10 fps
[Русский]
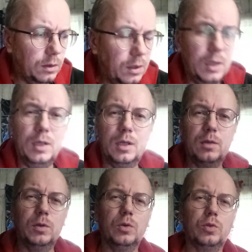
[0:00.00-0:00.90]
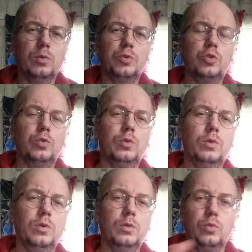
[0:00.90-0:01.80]
я не говорю о том,
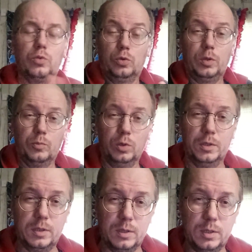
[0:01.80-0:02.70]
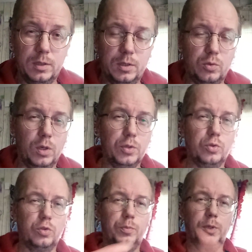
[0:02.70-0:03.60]
что ну, кто-то молится за ситуацию,
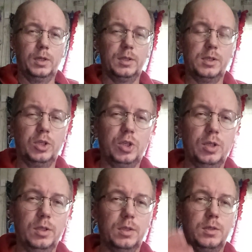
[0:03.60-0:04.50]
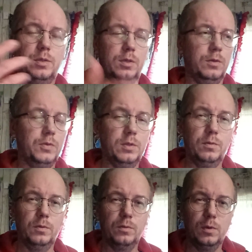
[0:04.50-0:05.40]
чтобы она разрешилась, э,
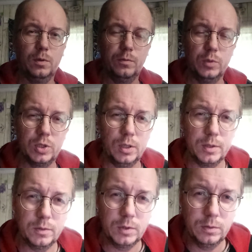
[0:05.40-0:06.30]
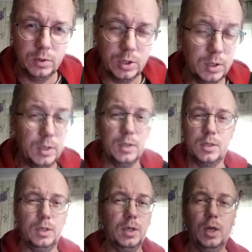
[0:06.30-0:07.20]
всев... Э, вмешался Всевышний.
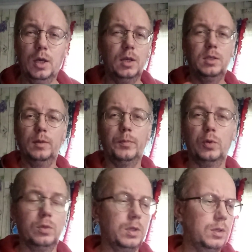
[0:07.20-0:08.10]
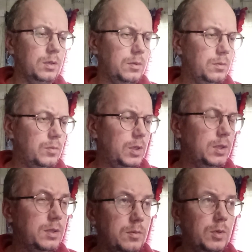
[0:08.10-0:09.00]
Если тебя прет, это
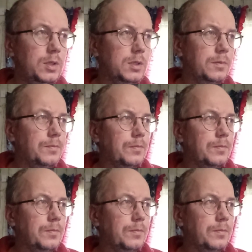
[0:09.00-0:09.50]
молиться, молись.